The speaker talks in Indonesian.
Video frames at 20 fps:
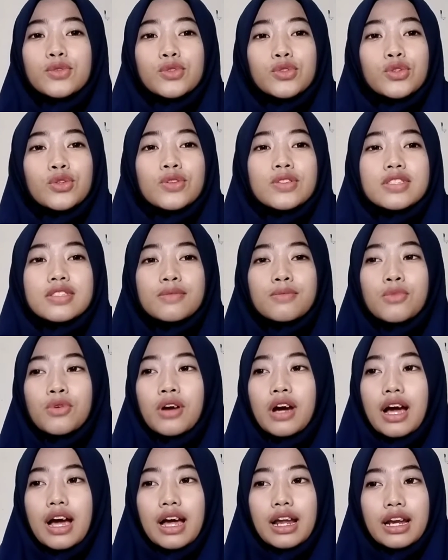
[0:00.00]
untuk
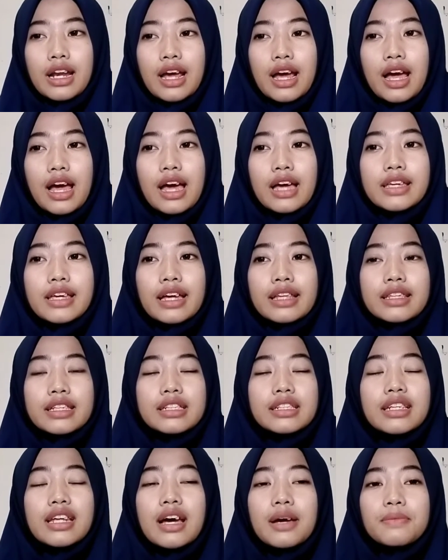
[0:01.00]
semua anak yang
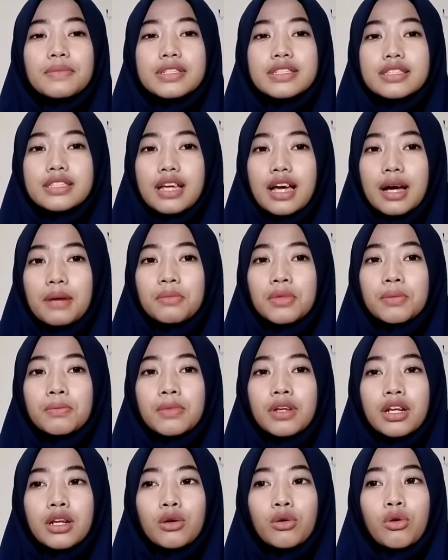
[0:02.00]
tidak bisa
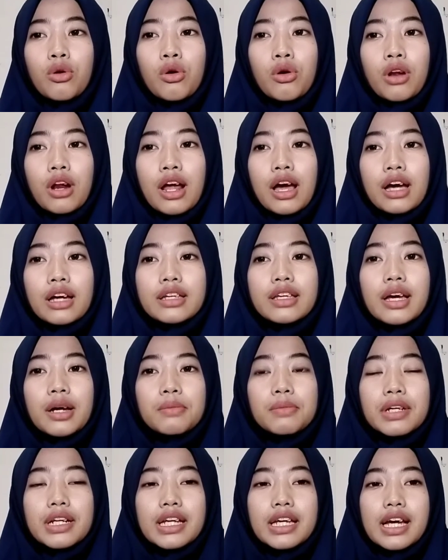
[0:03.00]
memeluk orang
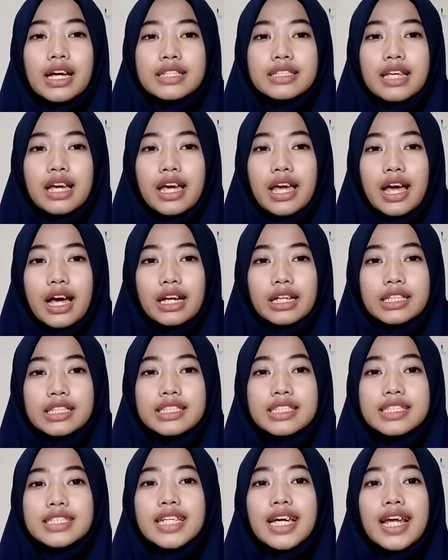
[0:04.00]
yang mereka
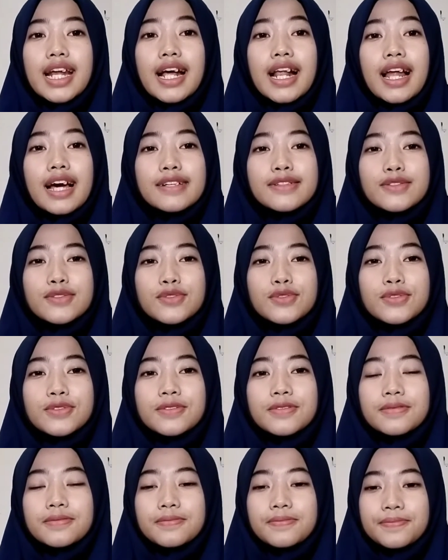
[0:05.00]
sayangi secara
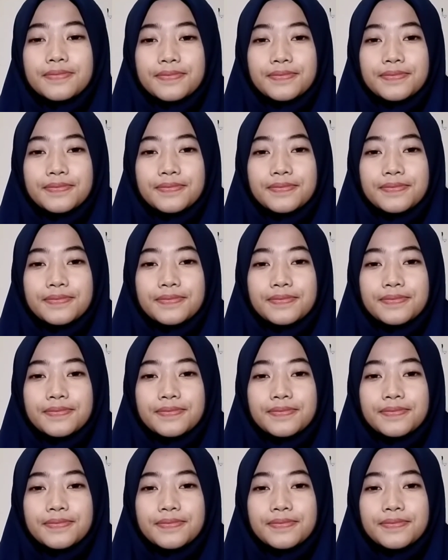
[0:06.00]
langsung.